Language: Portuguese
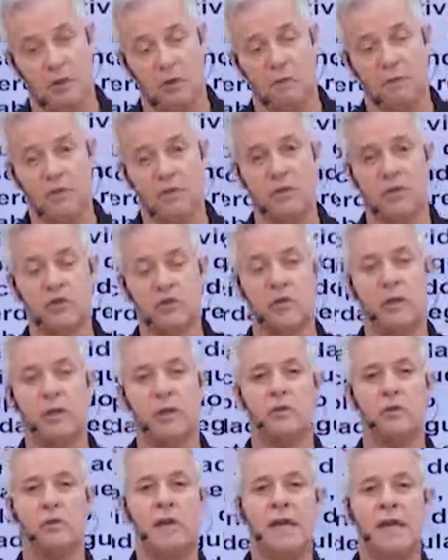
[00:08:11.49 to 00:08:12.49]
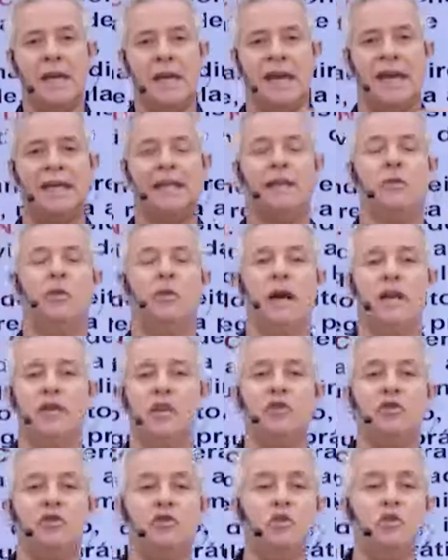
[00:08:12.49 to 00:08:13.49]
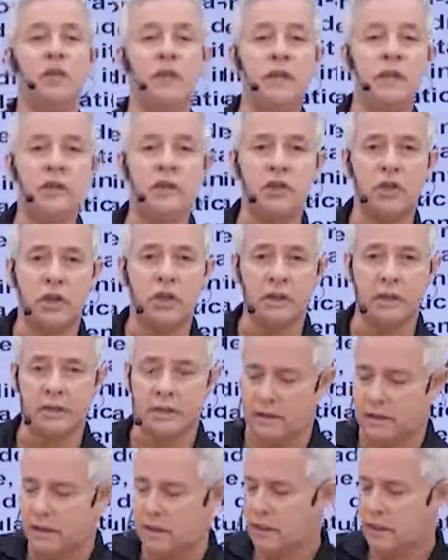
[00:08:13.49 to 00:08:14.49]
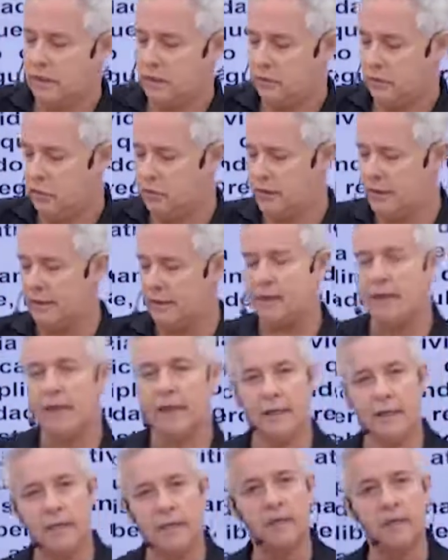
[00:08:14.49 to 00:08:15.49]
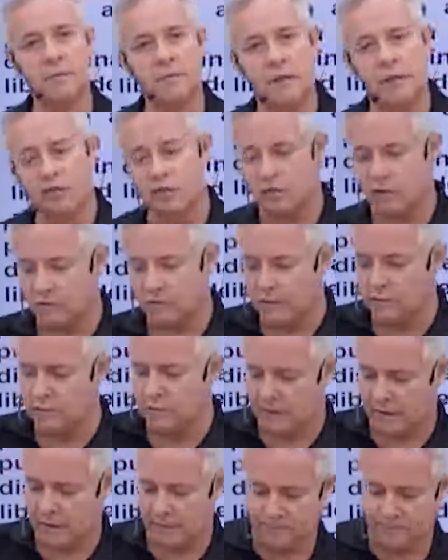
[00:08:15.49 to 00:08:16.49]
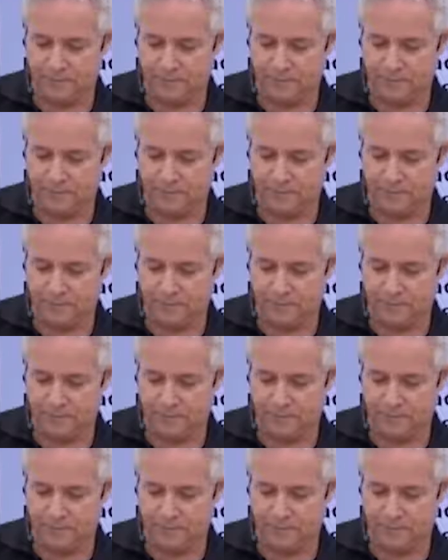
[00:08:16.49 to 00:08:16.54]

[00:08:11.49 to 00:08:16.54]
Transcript: que vocês conheçam a linguagem jurídica do CTN a respeito disso. Vamos lá.